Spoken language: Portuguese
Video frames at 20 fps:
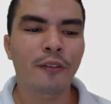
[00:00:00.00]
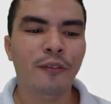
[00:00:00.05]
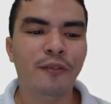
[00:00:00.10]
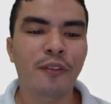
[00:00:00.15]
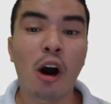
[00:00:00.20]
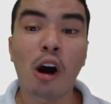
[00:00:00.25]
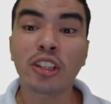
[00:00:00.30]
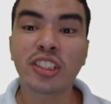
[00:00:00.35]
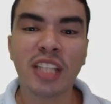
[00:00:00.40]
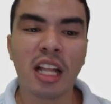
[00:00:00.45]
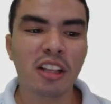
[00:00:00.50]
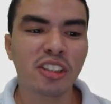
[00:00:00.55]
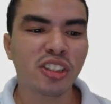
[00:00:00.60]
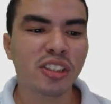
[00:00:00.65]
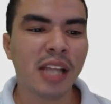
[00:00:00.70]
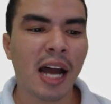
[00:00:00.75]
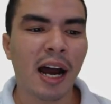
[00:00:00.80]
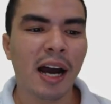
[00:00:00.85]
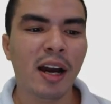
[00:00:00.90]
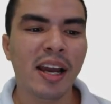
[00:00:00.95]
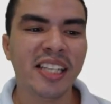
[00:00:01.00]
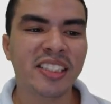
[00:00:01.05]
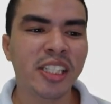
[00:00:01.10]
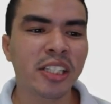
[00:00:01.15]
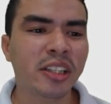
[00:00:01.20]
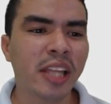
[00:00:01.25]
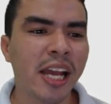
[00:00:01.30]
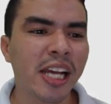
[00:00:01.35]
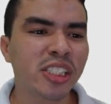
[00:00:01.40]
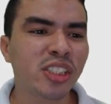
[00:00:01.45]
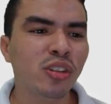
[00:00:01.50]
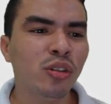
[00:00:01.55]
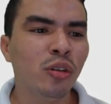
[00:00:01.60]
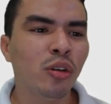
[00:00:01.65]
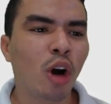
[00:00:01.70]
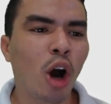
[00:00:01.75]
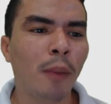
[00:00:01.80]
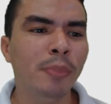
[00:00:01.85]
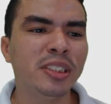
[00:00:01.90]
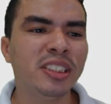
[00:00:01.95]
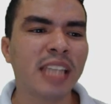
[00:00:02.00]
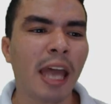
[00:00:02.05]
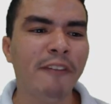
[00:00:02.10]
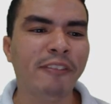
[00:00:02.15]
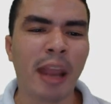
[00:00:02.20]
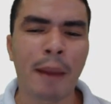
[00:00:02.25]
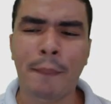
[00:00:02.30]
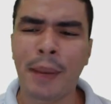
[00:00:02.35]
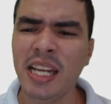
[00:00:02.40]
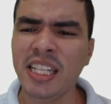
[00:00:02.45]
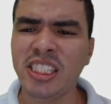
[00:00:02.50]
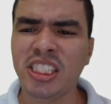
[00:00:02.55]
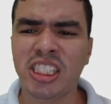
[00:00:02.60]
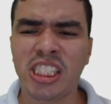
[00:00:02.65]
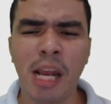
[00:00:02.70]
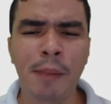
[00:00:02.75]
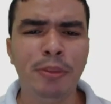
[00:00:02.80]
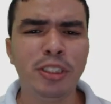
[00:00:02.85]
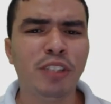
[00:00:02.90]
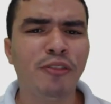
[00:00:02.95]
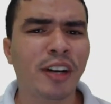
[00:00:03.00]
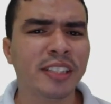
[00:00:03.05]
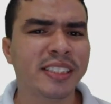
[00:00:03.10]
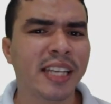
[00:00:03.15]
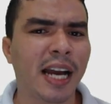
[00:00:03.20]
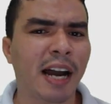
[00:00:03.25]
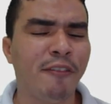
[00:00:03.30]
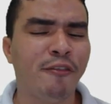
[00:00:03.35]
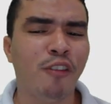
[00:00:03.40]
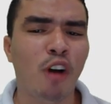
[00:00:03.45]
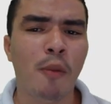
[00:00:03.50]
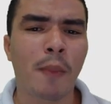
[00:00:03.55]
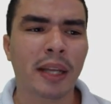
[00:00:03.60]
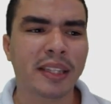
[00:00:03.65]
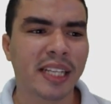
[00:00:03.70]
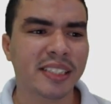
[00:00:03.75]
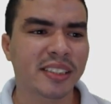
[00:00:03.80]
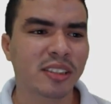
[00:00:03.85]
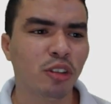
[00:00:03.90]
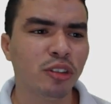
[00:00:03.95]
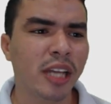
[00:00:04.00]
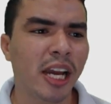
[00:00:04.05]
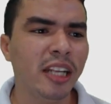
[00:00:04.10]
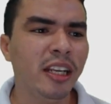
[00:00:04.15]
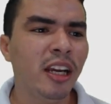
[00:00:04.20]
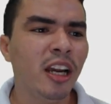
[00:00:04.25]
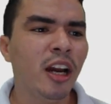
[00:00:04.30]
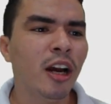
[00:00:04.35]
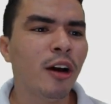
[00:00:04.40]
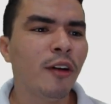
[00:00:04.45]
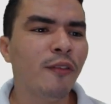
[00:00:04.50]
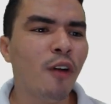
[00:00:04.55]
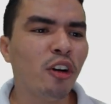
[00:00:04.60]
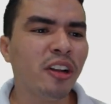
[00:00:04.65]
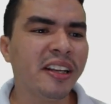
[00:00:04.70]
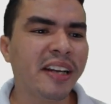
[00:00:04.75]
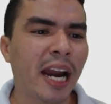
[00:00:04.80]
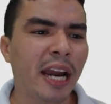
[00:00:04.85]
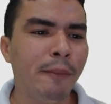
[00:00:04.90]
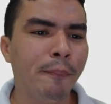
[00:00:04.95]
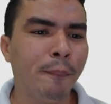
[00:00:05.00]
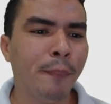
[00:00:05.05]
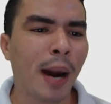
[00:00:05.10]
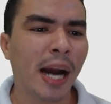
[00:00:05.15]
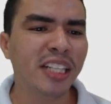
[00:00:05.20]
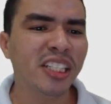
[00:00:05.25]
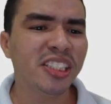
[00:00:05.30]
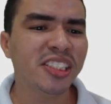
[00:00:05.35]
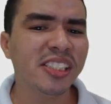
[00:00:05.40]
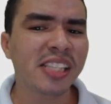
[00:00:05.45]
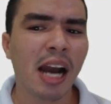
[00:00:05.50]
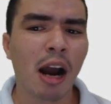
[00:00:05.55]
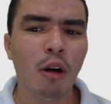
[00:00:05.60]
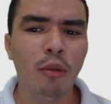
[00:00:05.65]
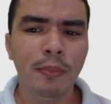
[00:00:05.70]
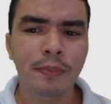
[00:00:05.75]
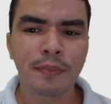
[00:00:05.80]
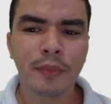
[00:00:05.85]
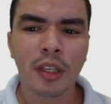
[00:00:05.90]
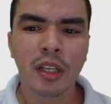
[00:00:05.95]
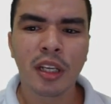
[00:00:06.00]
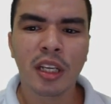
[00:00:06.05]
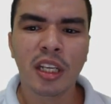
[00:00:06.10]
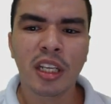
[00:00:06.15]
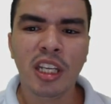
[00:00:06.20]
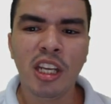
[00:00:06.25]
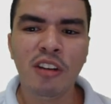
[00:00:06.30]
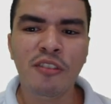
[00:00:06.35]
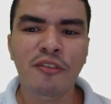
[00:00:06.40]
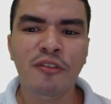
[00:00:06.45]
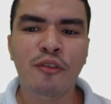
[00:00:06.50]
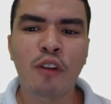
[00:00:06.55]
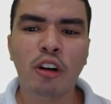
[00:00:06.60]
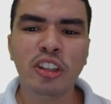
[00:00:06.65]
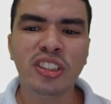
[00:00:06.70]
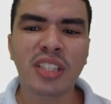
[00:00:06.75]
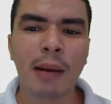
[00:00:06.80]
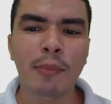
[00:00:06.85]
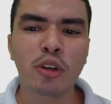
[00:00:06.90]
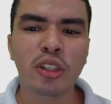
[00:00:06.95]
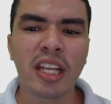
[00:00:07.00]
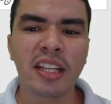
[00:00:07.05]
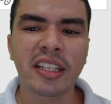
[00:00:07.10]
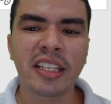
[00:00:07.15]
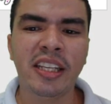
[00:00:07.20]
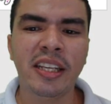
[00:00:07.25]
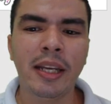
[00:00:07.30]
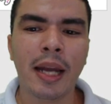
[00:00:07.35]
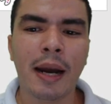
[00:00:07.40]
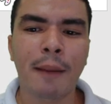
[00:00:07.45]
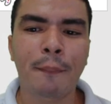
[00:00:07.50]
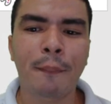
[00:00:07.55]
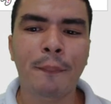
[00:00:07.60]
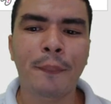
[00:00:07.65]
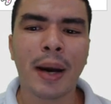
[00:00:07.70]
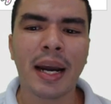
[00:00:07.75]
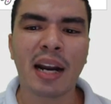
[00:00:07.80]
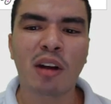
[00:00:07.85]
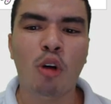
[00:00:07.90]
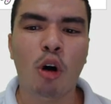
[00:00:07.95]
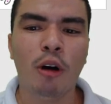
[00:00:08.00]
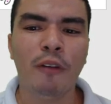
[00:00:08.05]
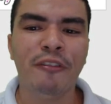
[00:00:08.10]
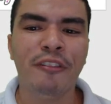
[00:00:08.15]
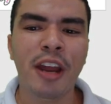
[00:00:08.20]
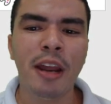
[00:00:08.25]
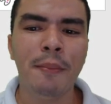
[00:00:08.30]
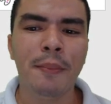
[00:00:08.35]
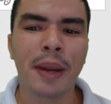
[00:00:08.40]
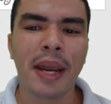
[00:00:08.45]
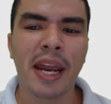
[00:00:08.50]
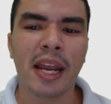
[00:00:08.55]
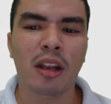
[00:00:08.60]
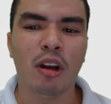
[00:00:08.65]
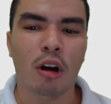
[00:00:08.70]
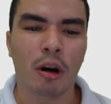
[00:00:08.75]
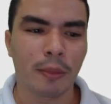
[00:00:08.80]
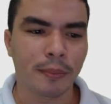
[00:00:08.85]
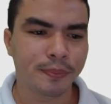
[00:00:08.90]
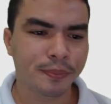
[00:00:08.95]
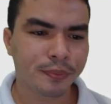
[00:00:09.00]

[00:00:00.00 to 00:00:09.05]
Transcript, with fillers: Vou selecionar esse texto, observe que é bem simples fazer a formatação dele. Vou clicar em página inicial e vou estar mudando aqui para cor vermelha. Ó.